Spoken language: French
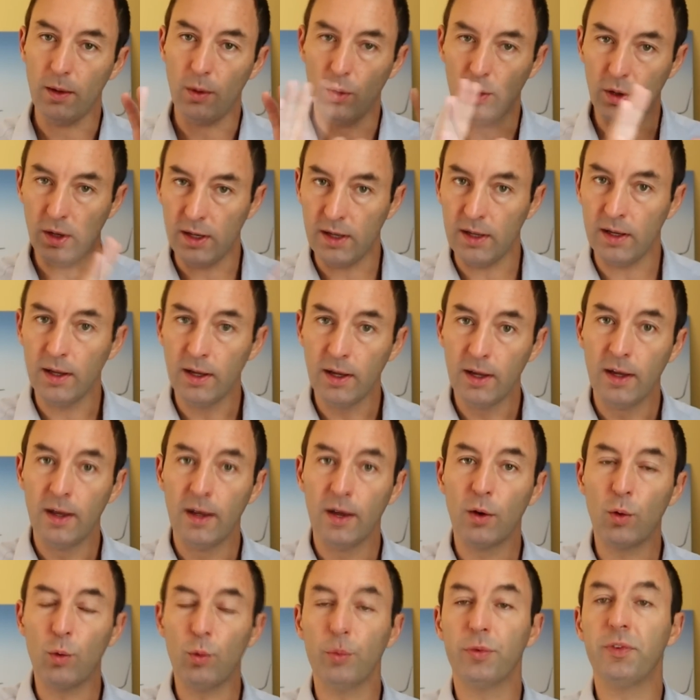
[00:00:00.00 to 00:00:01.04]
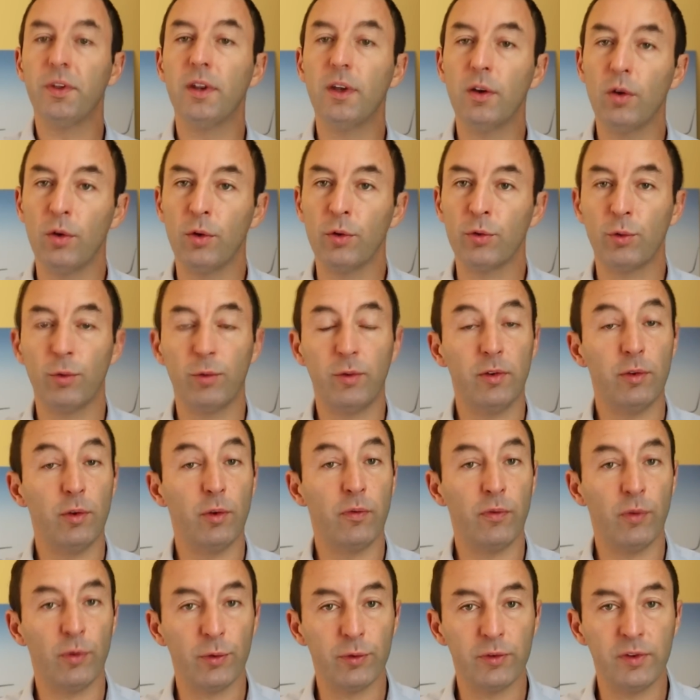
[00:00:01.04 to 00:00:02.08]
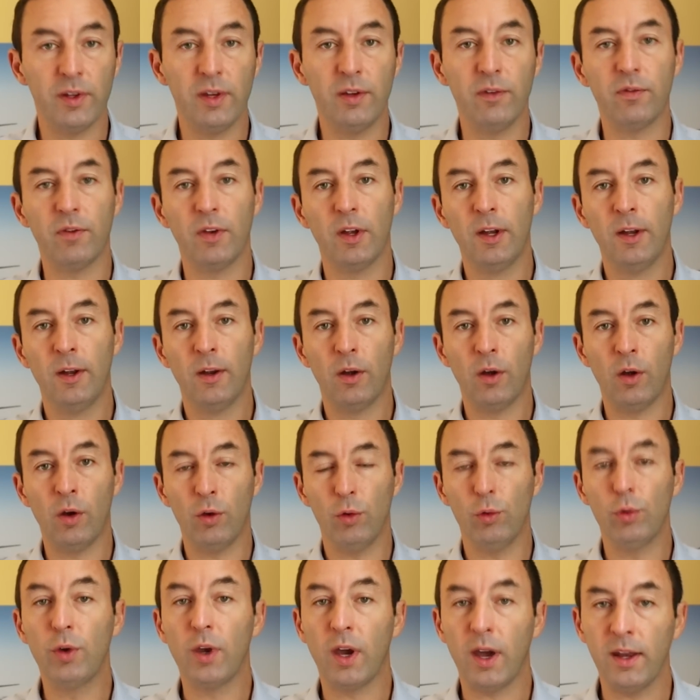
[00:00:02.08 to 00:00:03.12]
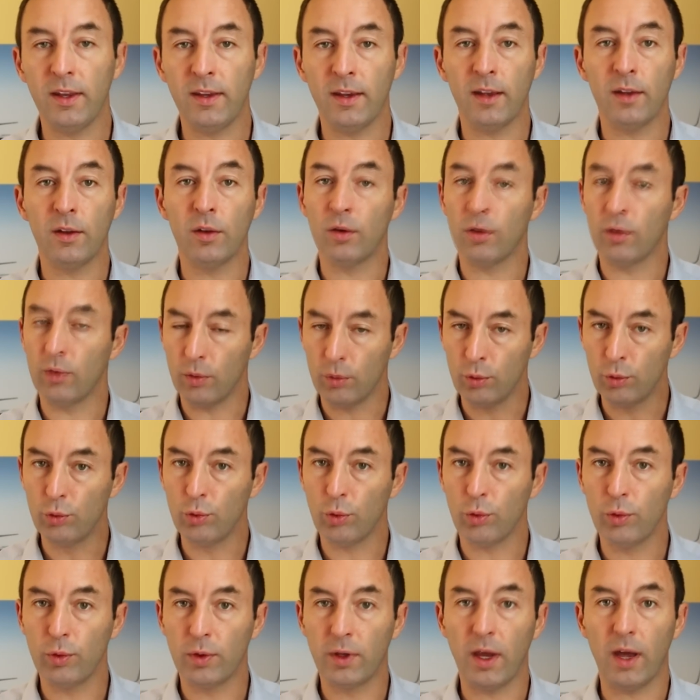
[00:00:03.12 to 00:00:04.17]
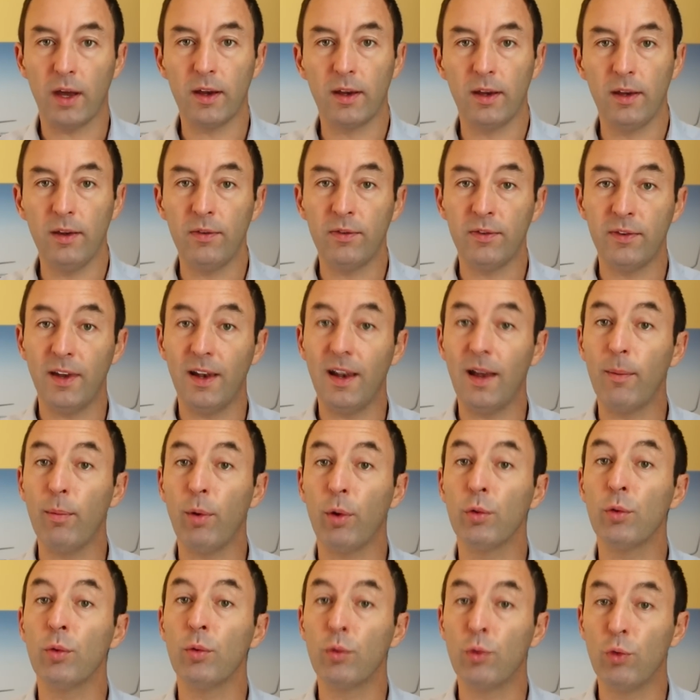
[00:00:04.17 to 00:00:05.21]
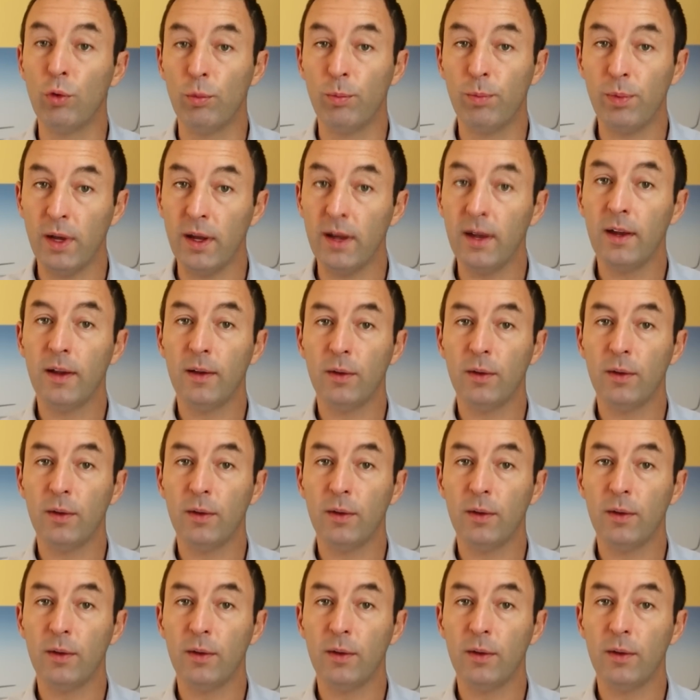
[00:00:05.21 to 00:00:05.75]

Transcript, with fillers: Les conséquences de ces offensives euh, ukrainiennes autour de Kharkiv, c'est l'abandon complet